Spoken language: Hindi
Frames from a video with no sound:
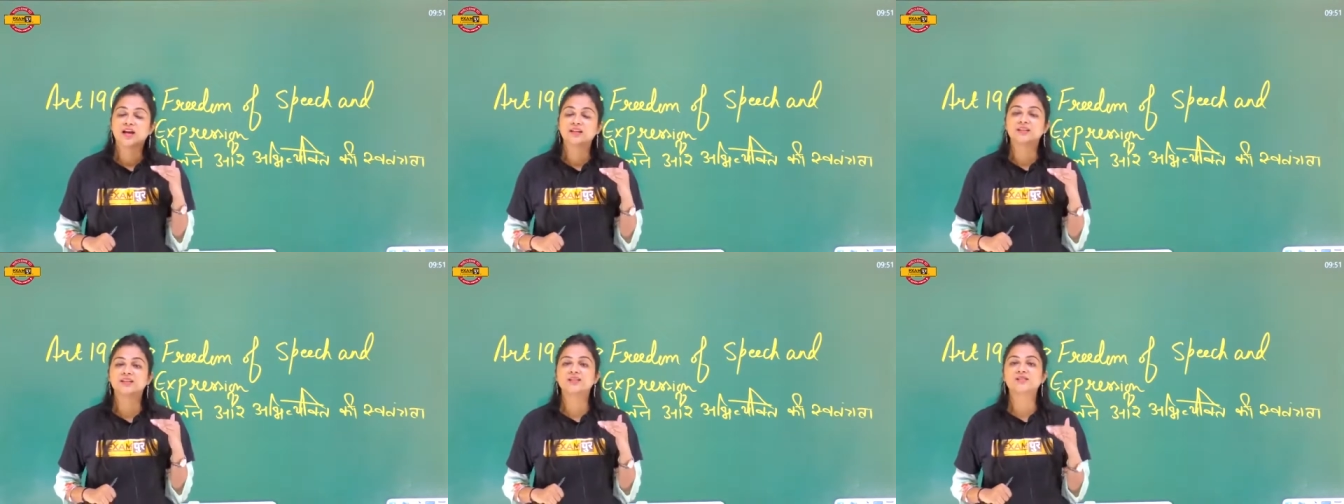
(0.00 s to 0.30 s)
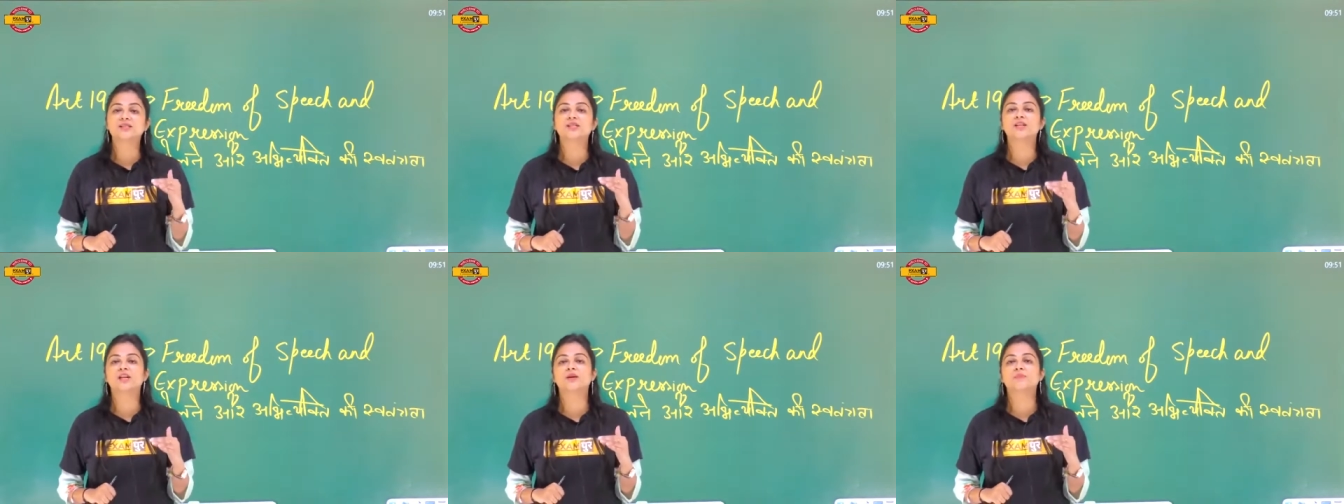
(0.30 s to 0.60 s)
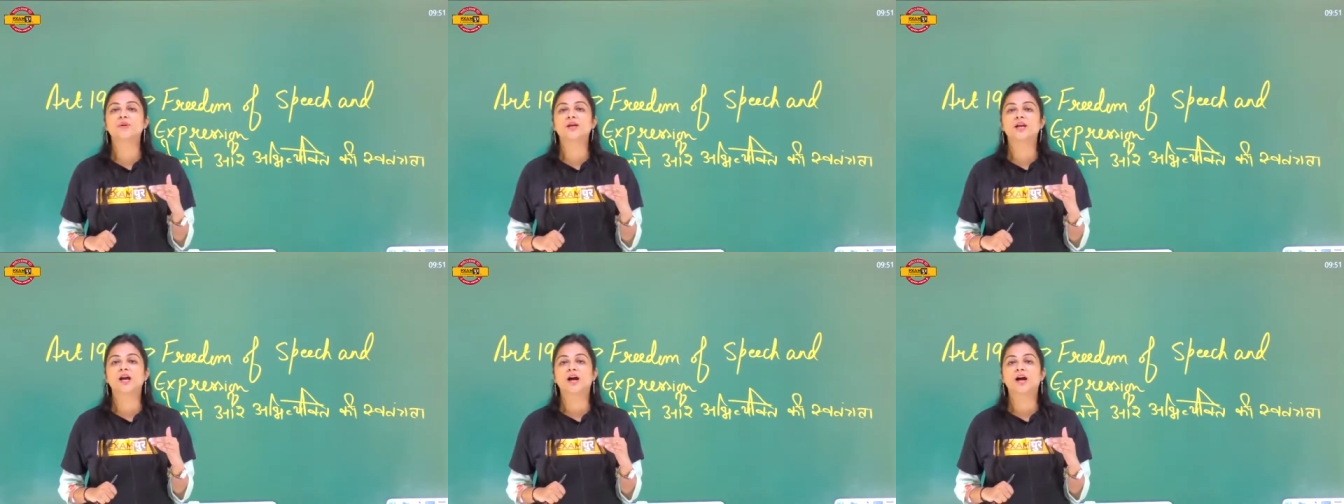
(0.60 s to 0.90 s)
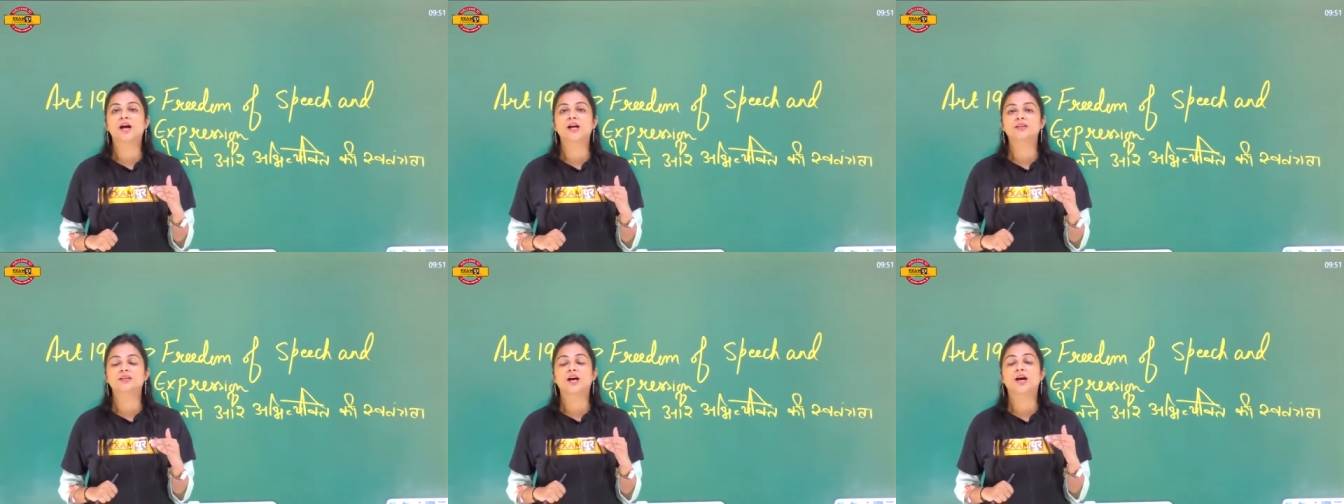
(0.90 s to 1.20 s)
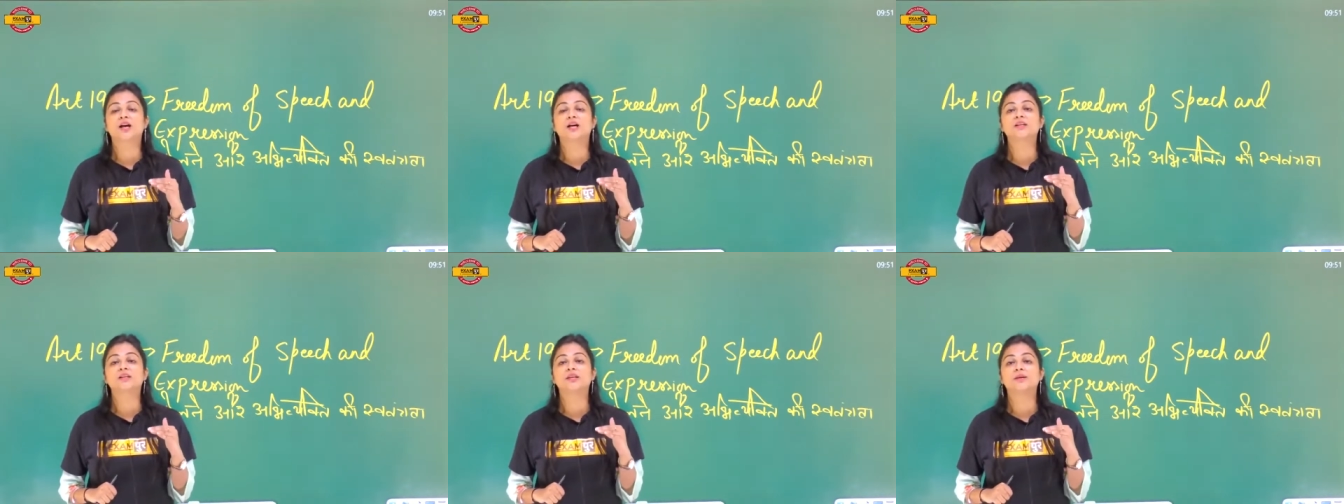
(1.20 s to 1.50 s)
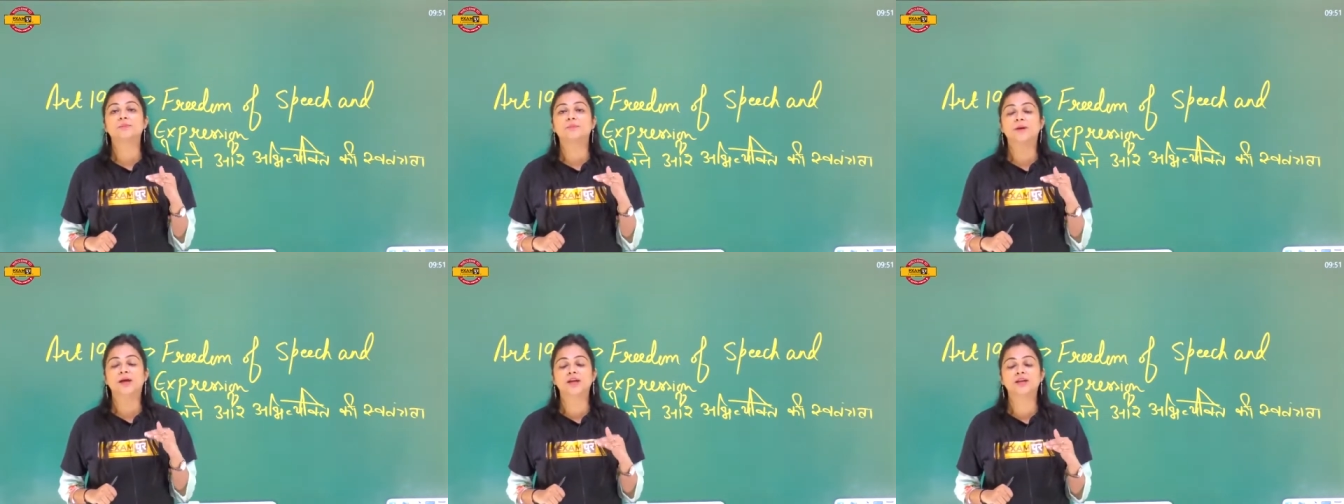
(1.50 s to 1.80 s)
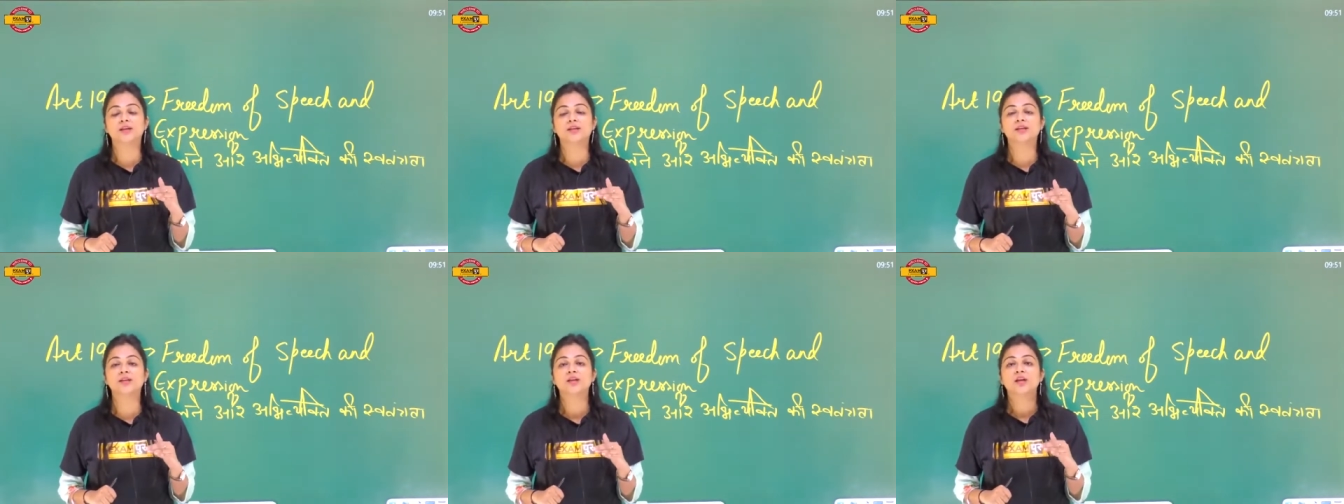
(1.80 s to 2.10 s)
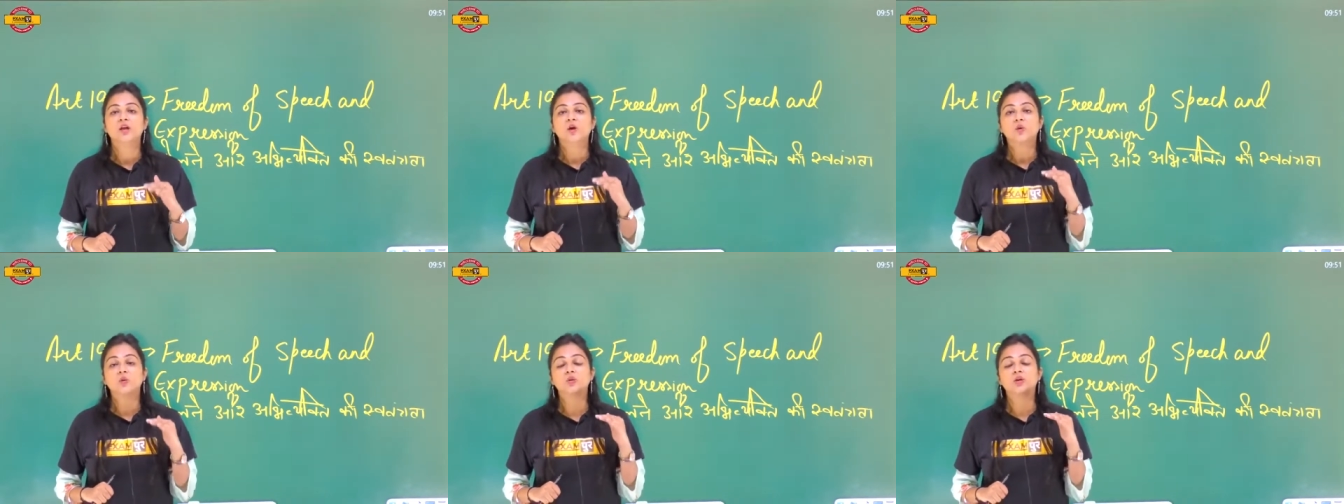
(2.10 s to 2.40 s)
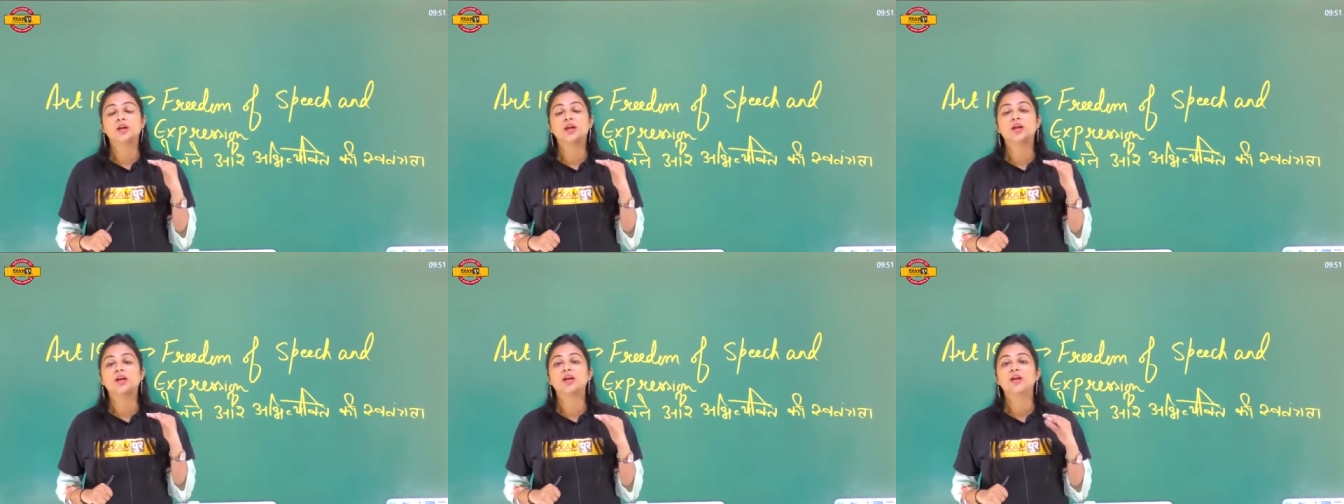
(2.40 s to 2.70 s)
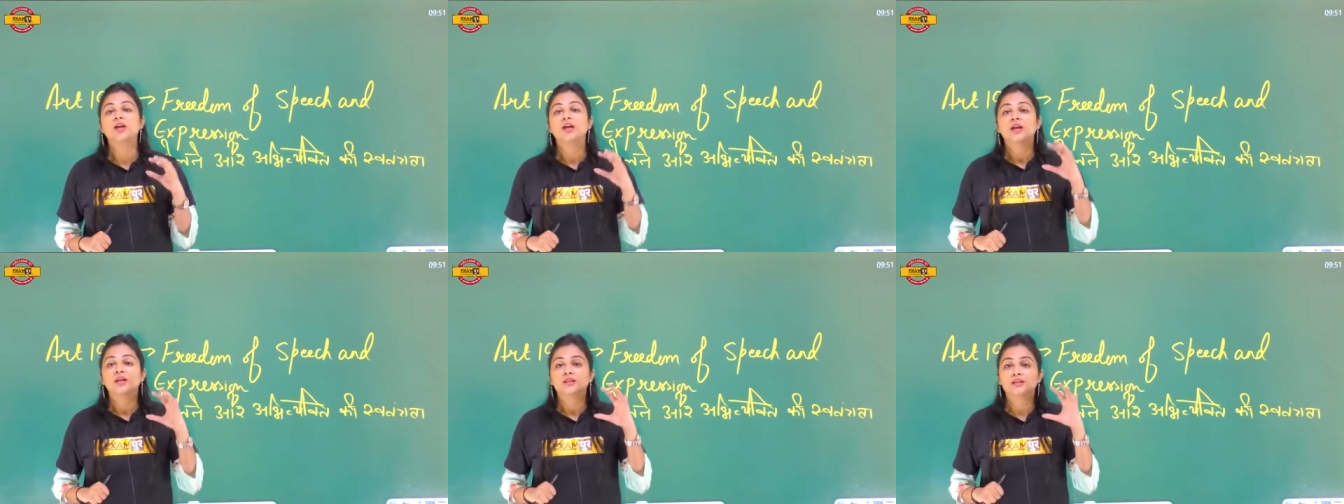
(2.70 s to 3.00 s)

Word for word: गांधी जी ने भी कहा था कि भाई उन्हें